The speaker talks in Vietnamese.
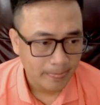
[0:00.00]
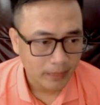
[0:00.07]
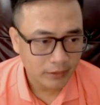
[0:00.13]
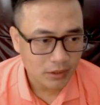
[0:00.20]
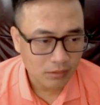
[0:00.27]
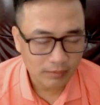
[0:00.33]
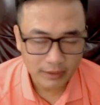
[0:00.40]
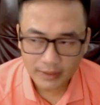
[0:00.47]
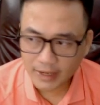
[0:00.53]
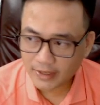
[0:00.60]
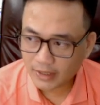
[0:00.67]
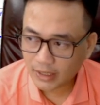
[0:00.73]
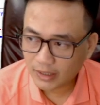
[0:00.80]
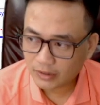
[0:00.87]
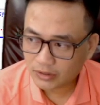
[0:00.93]
nói chung là
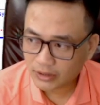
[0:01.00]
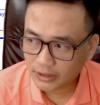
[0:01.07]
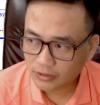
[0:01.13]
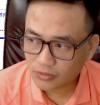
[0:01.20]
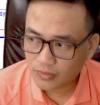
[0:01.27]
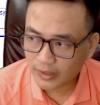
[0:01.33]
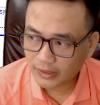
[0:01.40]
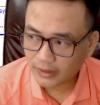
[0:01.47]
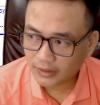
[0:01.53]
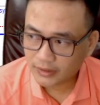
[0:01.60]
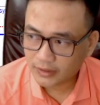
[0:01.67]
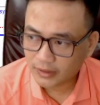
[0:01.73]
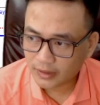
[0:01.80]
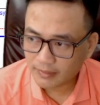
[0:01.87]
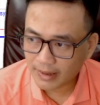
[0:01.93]
đây là chỉ xuất hiện
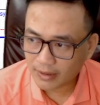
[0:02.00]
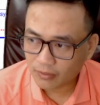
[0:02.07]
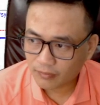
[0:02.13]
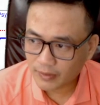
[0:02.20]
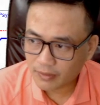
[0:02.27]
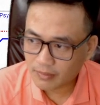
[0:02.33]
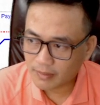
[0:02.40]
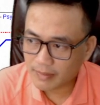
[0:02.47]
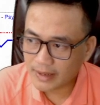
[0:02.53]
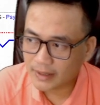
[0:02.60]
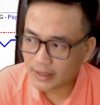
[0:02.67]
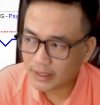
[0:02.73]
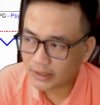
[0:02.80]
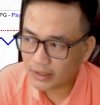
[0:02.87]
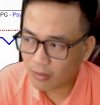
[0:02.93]
lên những cái mảng cổ phiếu mà
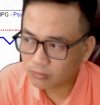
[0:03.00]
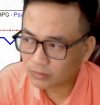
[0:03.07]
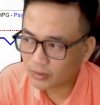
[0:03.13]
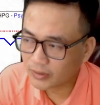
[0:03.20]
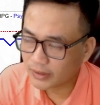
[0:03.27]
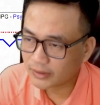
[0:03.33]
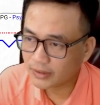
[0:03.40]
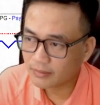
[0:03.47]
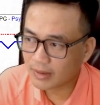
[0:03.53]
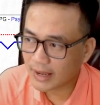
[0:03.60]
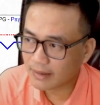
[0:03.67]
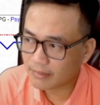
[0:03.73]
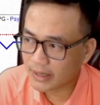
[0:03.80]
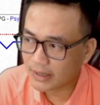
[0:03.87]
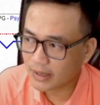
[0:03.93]
Benny nóng thôi nhưng mà
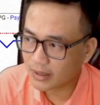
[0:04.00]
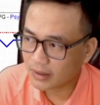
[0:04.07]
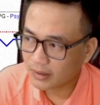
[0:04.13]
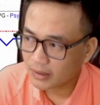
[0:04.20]
HPG